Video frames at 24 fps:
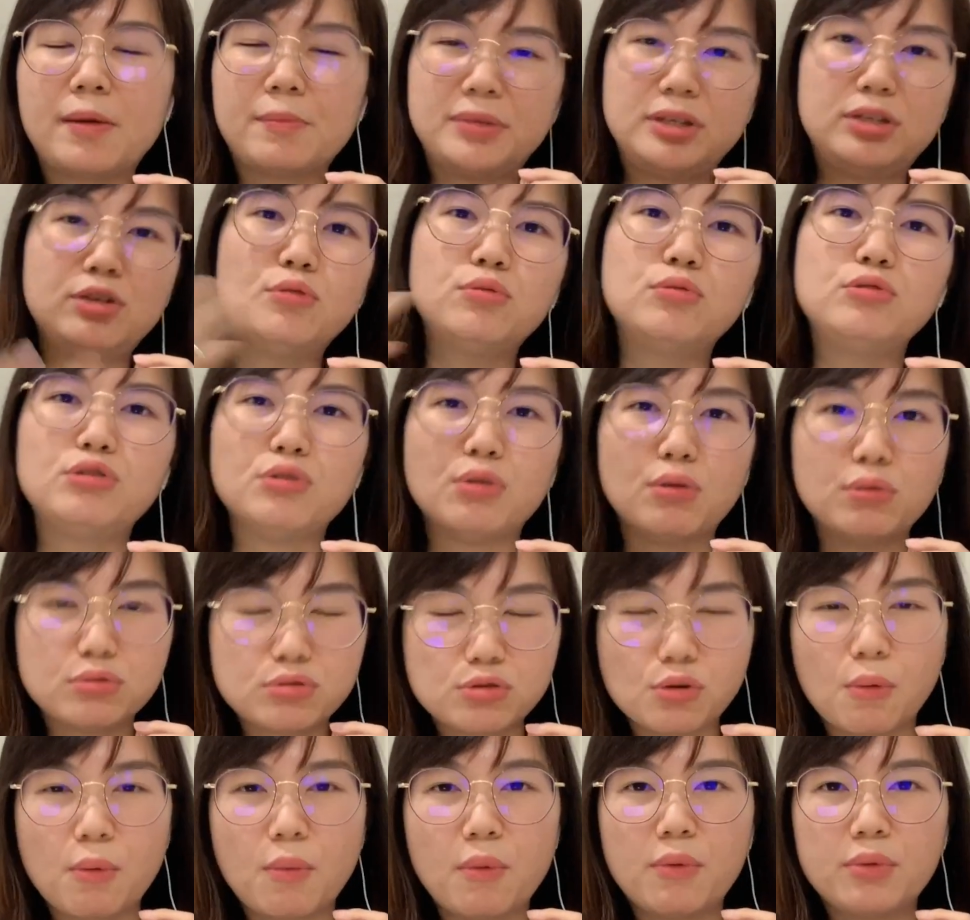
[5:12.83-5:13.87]
我们用油
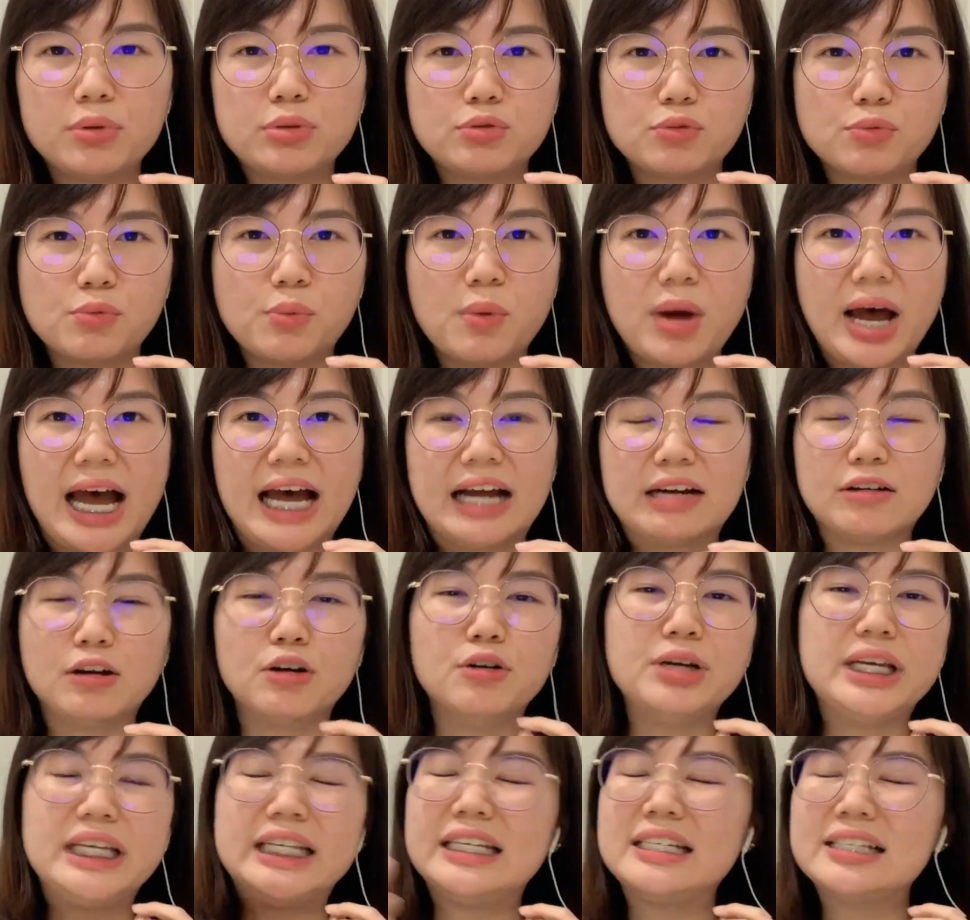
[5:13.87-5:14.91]
煮煮啊，然后
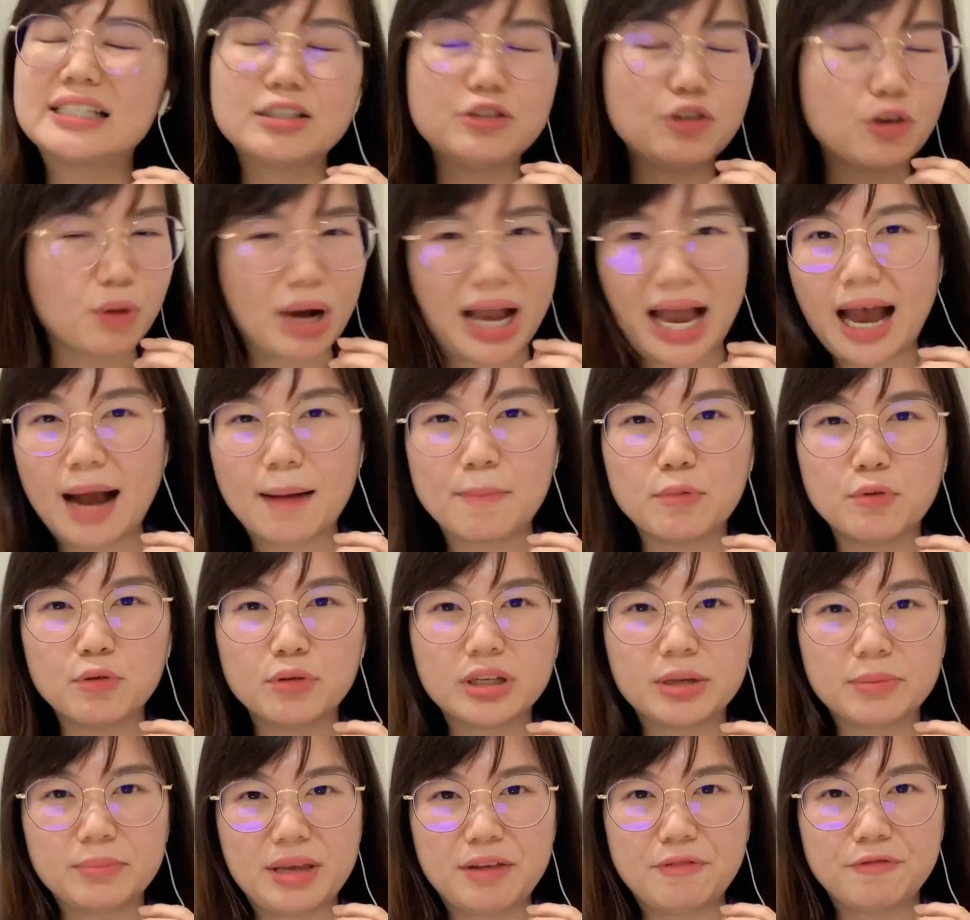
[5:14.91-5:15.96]
一定是有卡波
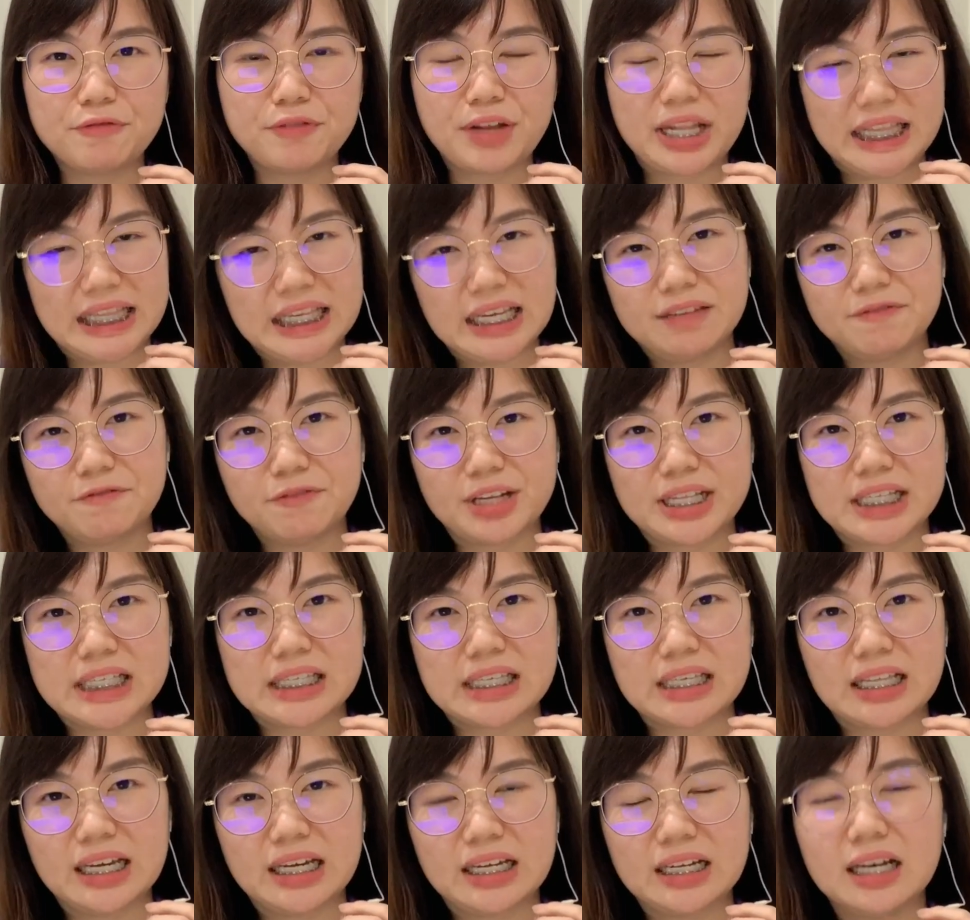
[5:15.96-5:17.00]
的面粉、淀粉
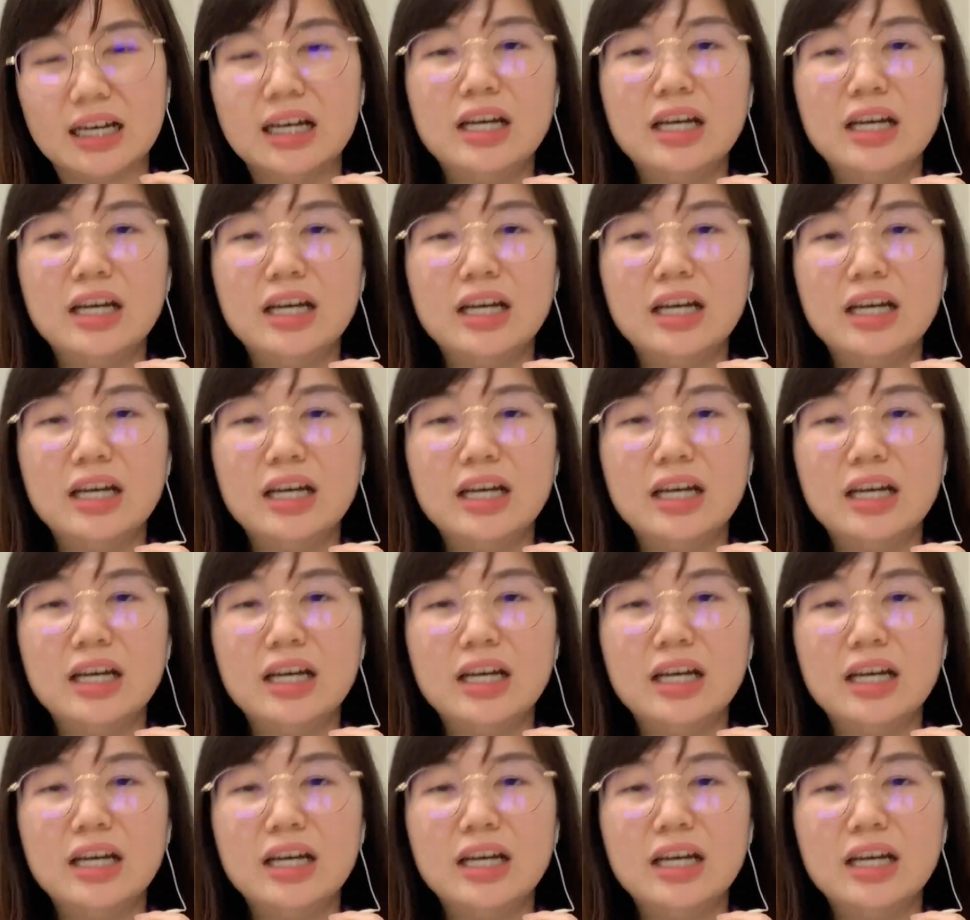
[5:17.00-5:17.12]
之类的。